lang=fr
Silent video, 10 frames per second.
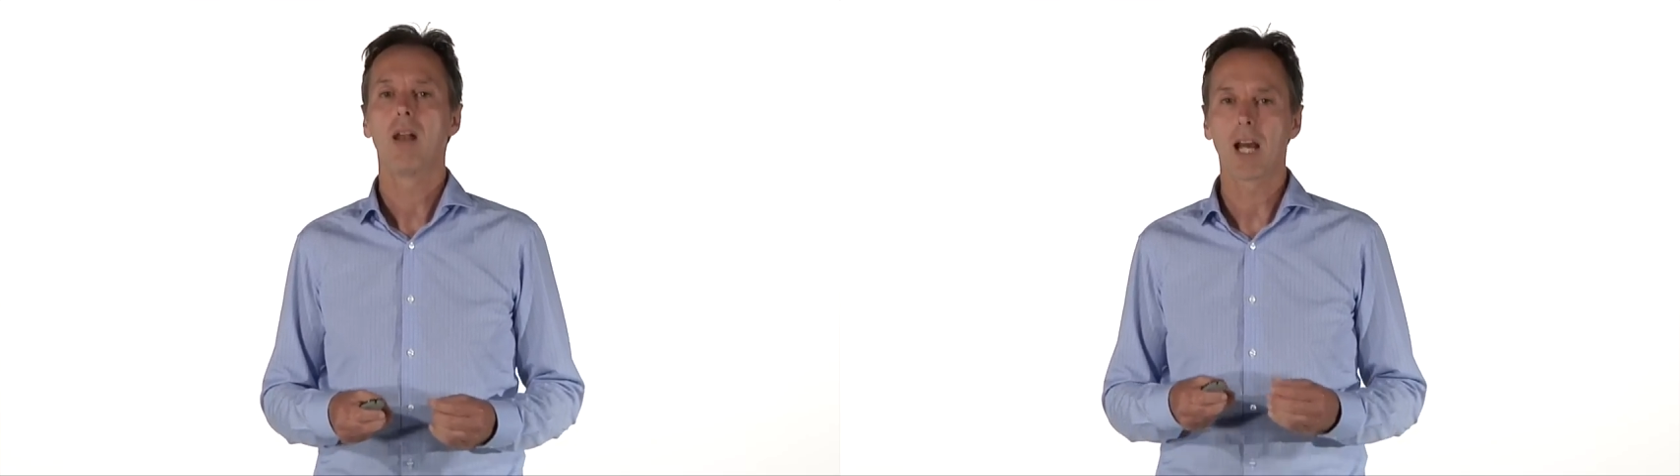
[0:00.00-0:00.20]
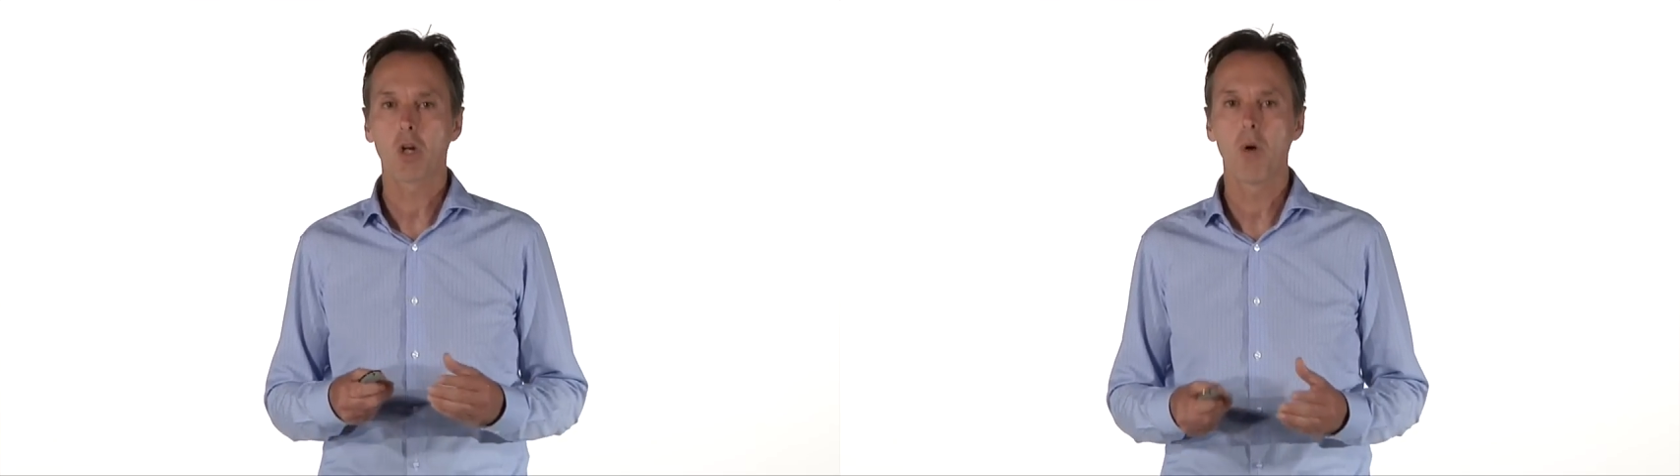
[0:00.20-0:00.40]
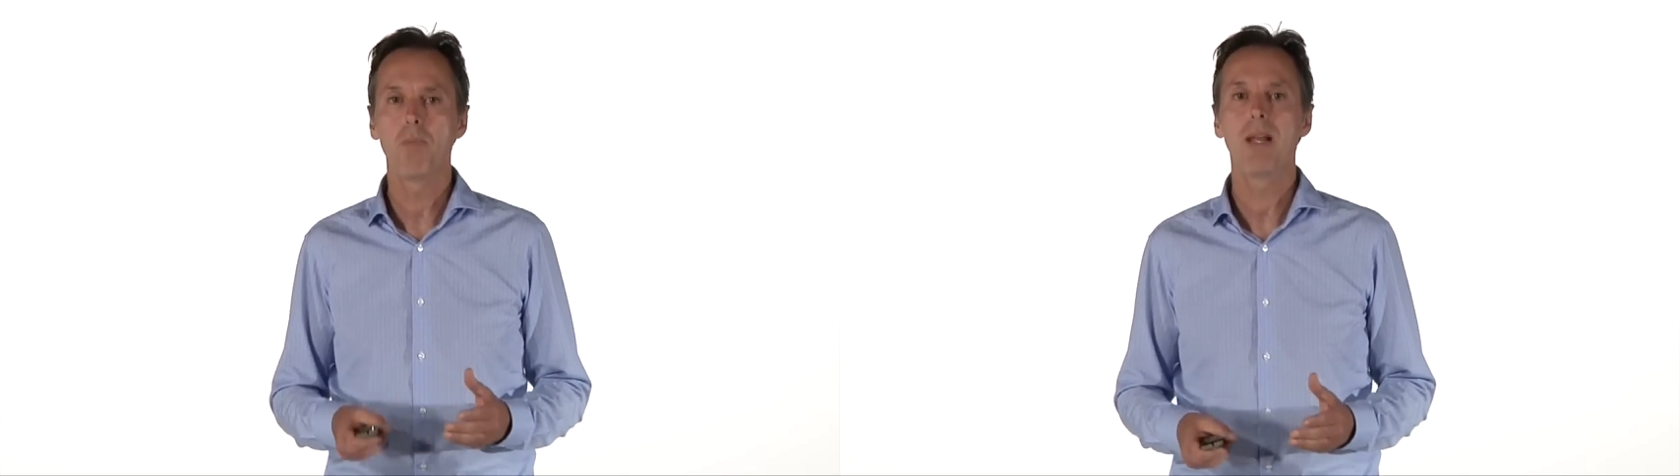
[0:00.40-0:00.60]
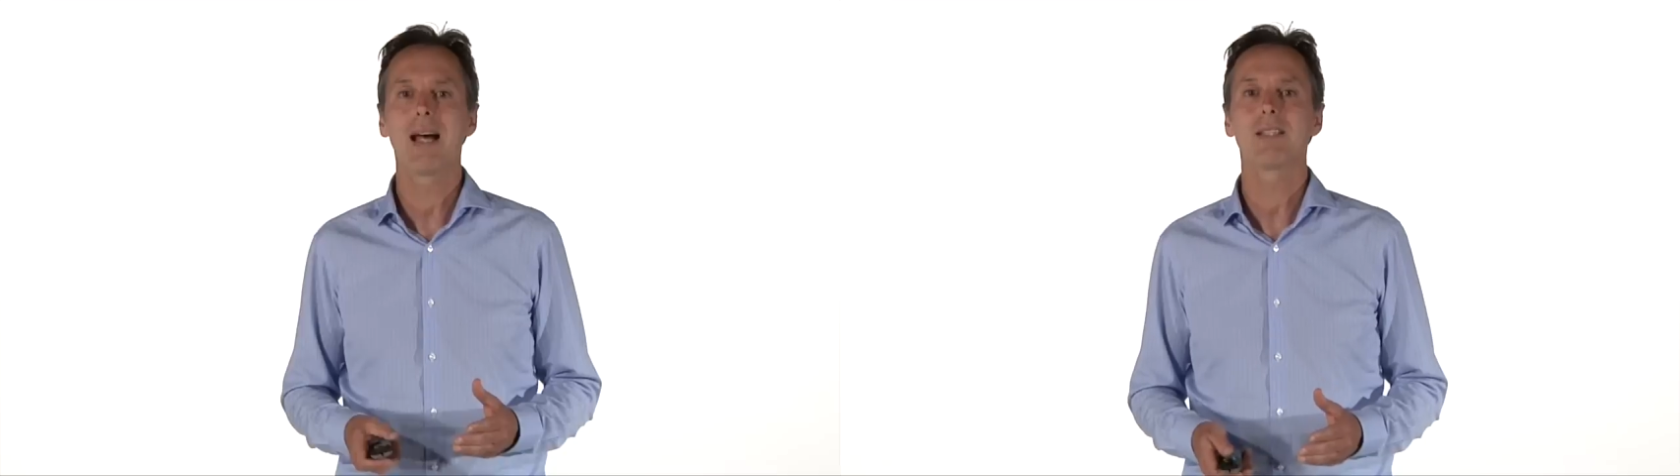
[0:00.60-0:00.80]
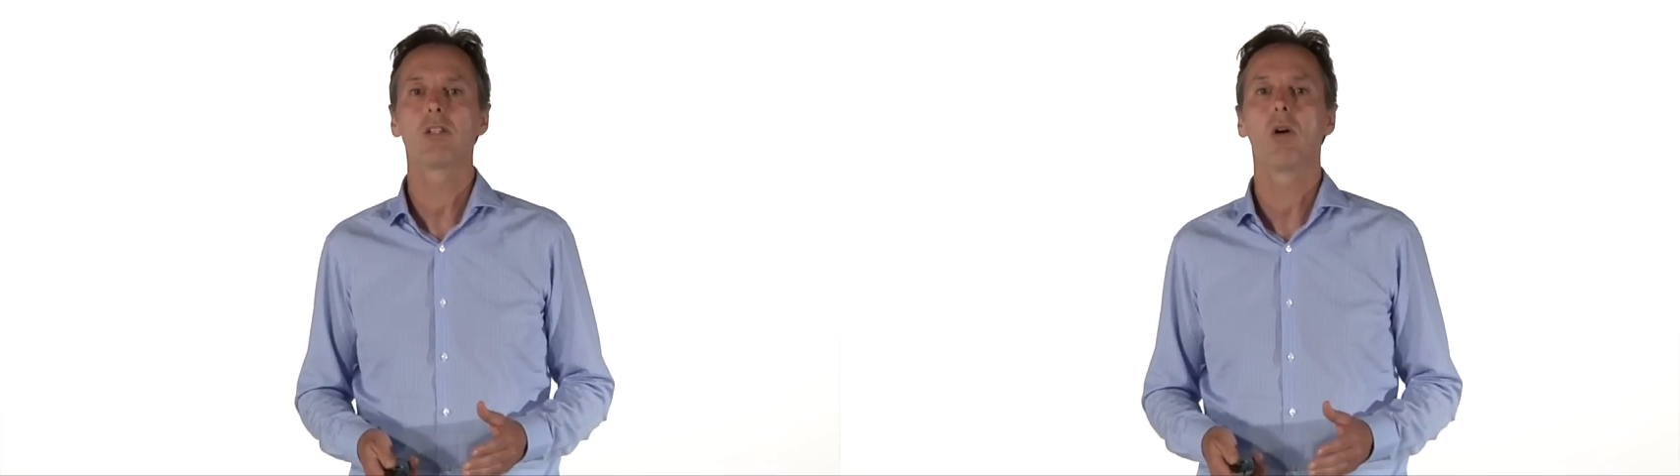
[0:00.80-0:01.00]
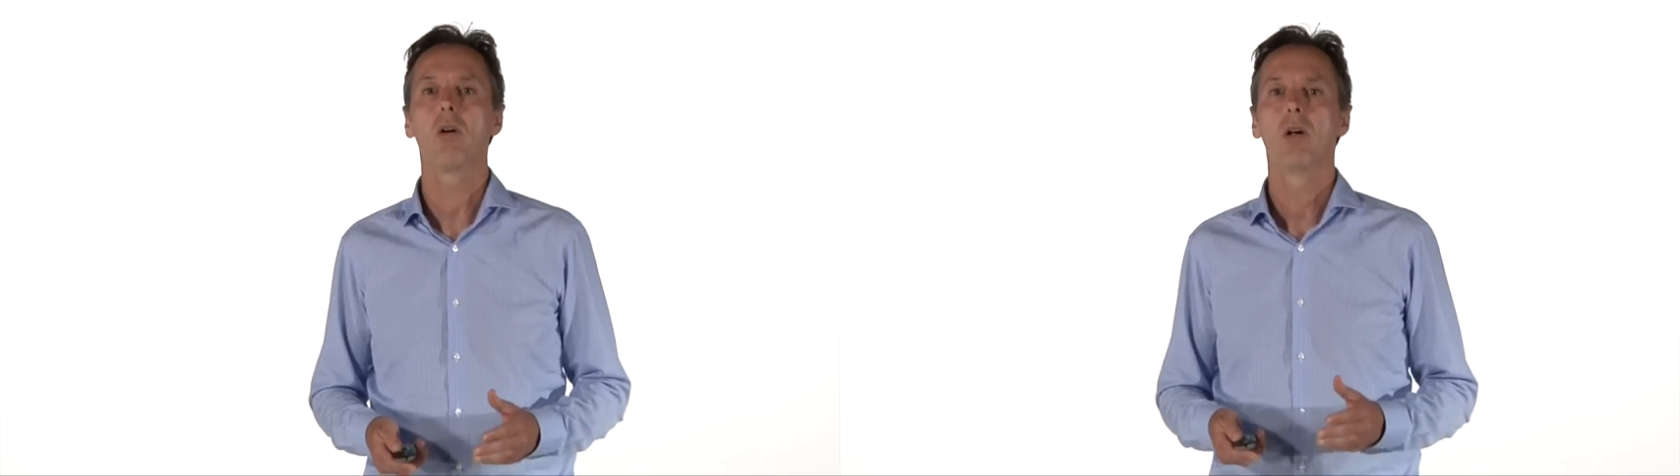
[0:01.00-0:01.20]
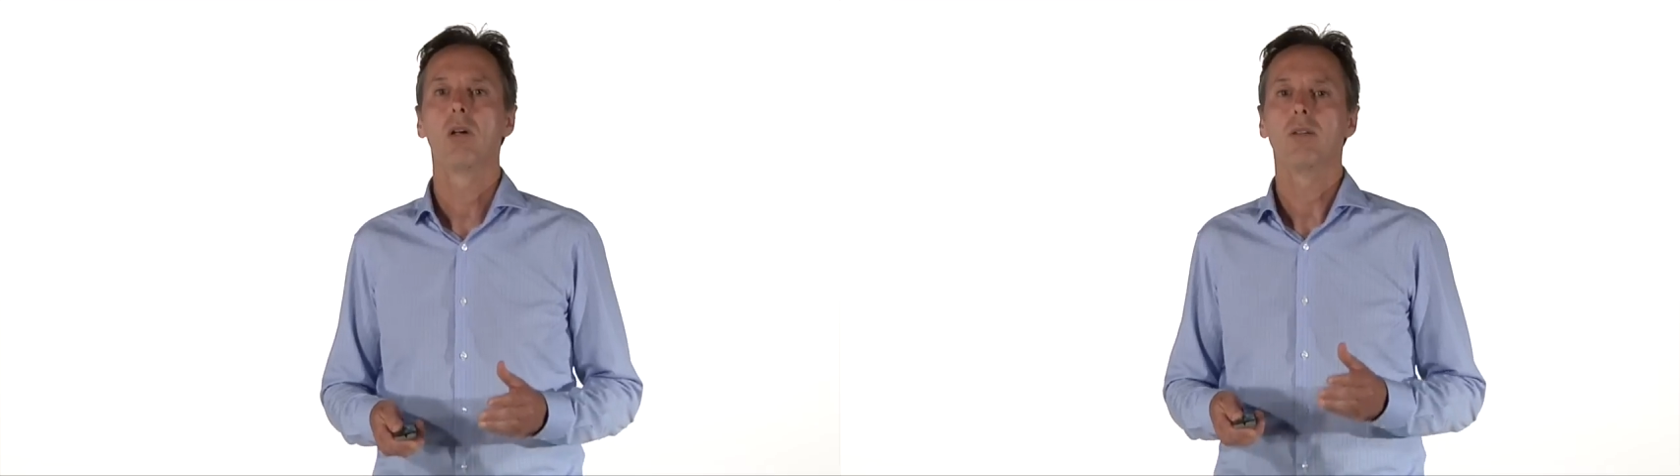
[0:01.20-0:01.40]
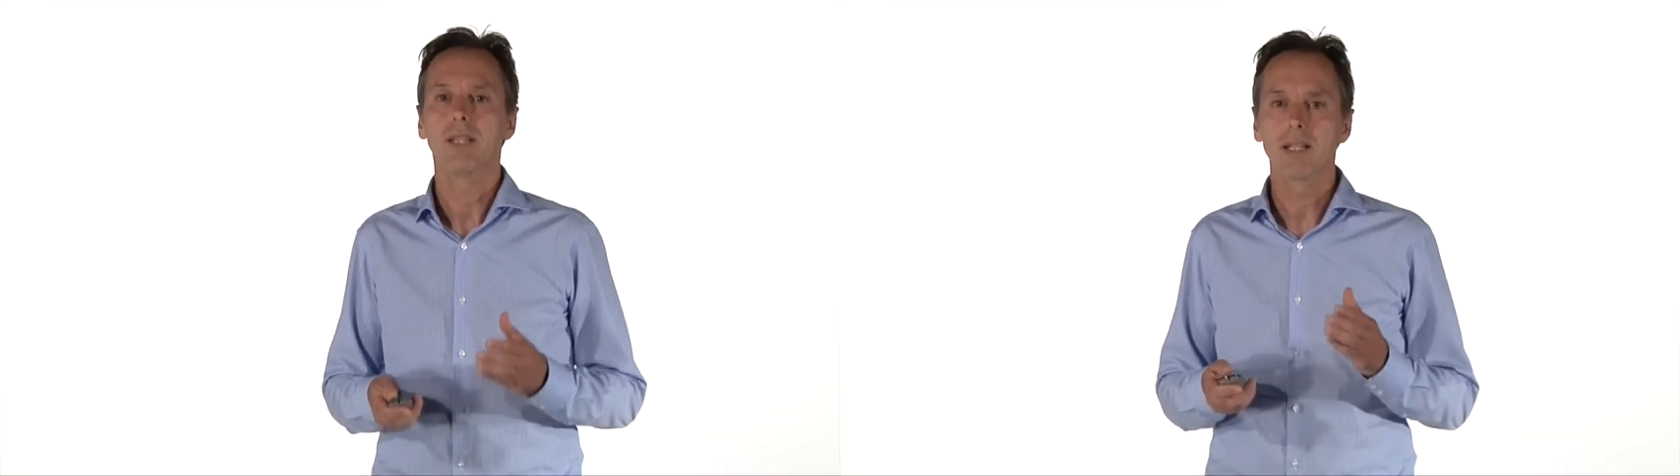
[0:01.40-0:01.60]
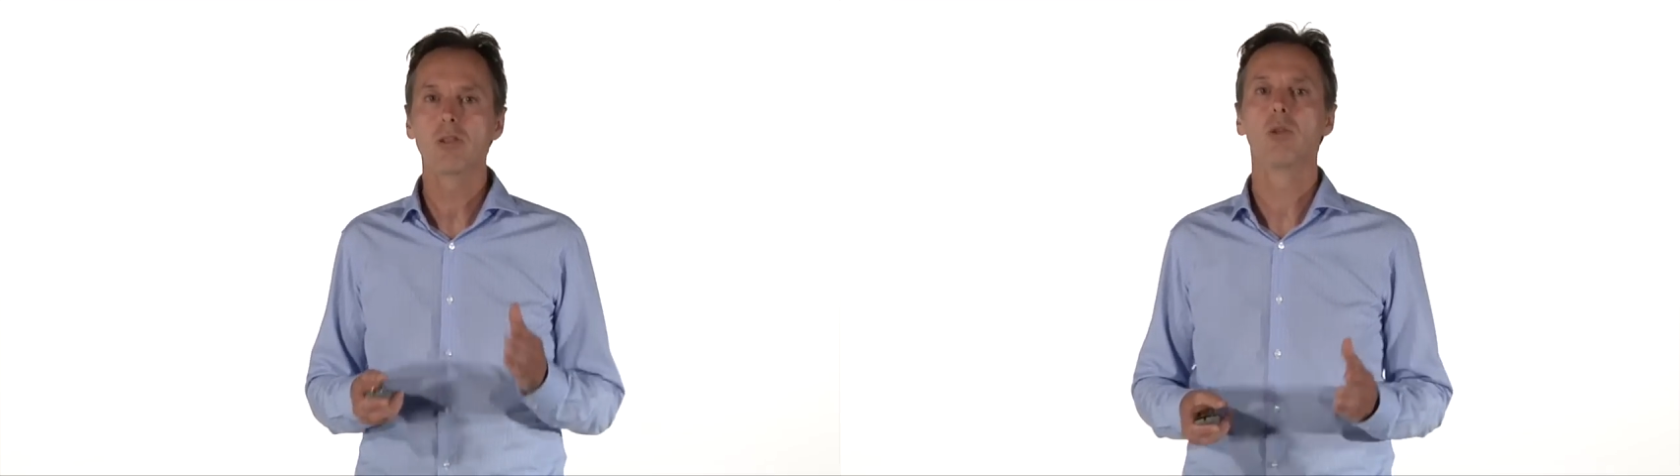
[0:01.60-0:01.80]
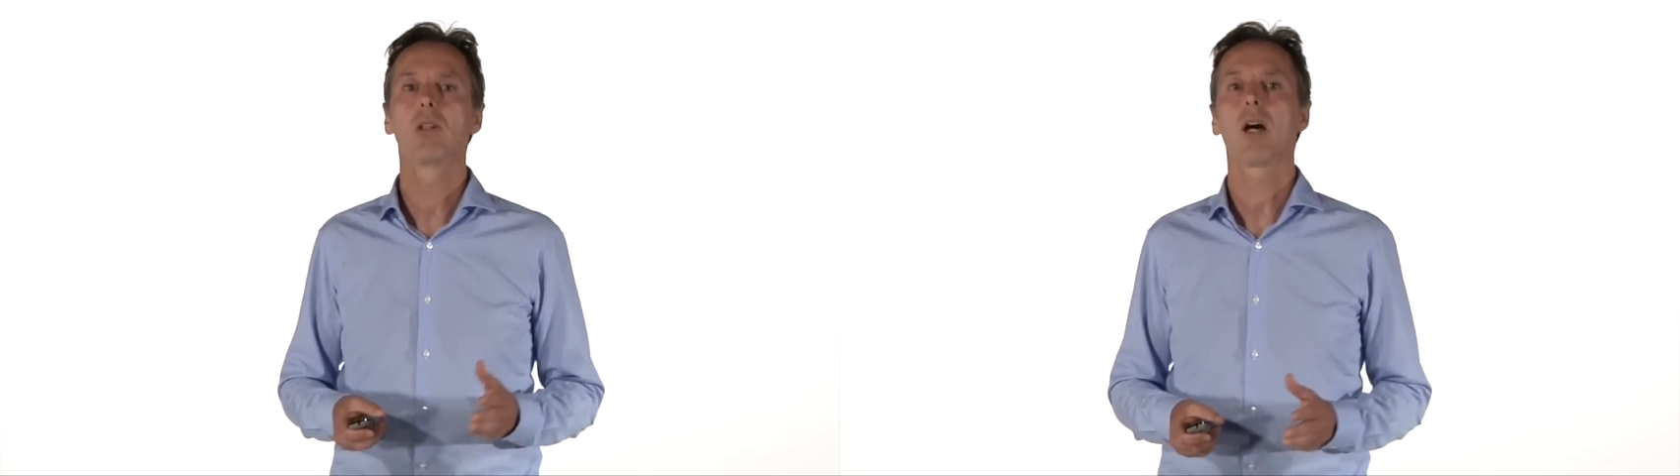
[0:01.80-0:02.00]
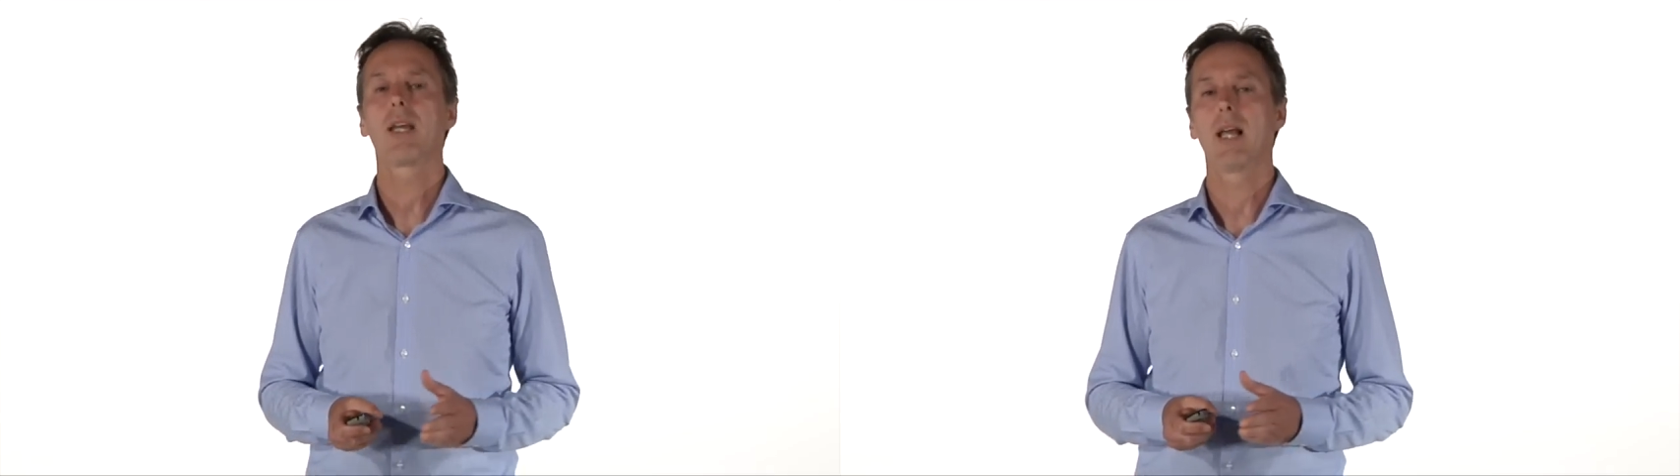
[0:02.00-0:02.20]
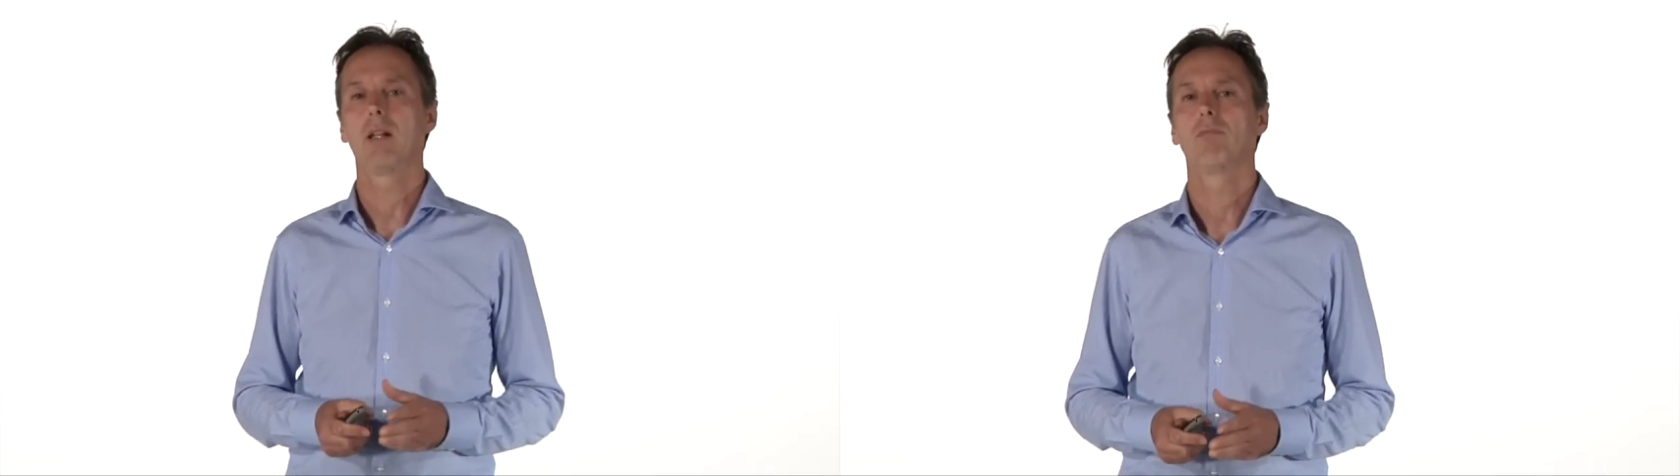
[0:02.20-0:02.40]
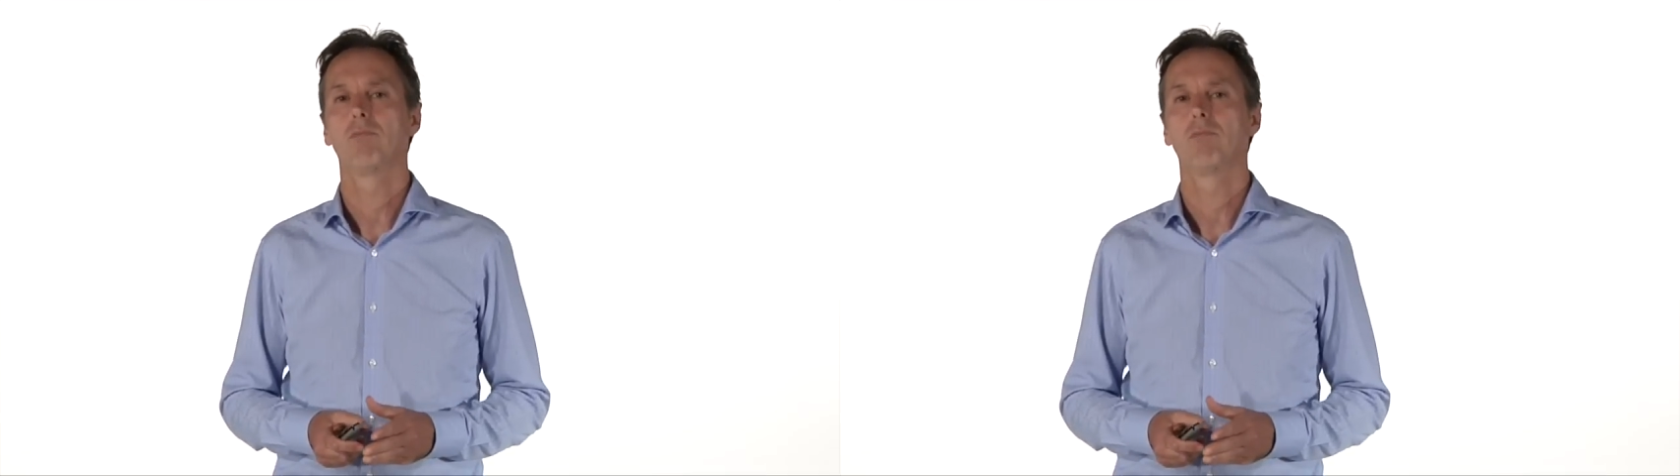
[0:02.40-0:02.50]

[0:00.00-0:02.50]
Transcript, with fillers: la compilation des résultats réels.